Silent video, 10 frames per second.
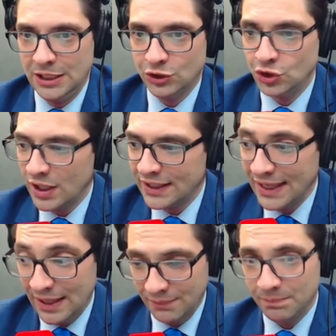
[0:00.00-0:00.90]
Só
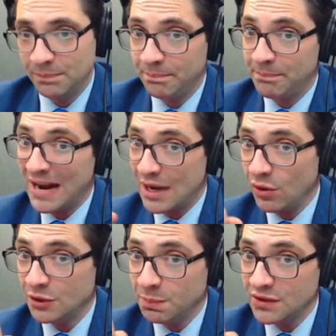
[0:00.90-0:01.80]
que, para
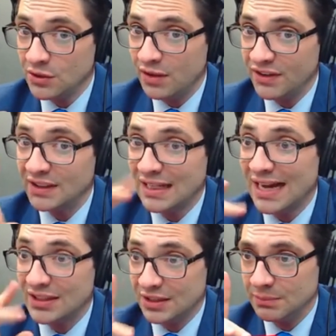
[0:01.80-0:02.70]
nós, pode ser uma
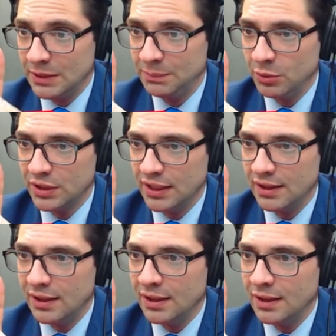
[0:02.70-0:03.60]
vantagem. E por
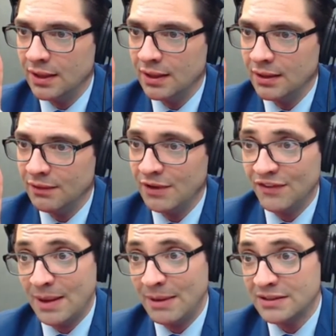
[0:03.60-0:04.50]
quê? Vai
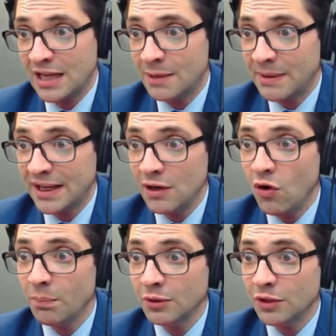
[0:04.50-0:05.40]
ficar mais caro para quem
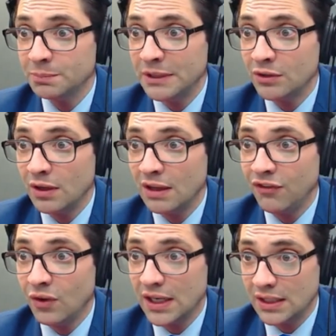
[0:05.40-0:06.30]
compra o nosso petróleo lá
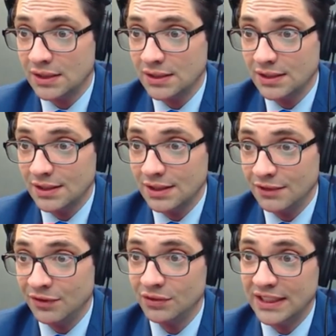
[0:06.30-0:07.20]
fora.
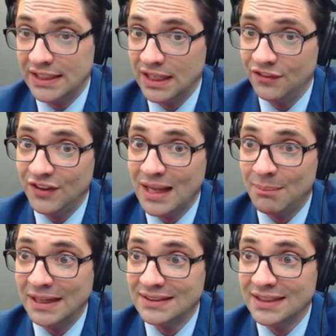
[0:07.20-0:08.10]
Vão ter que
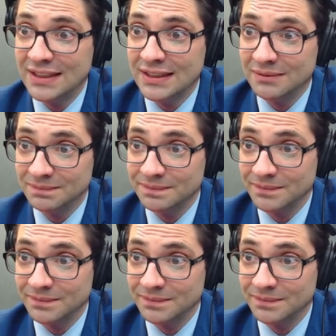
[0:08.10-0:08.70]
refinar mais aqui.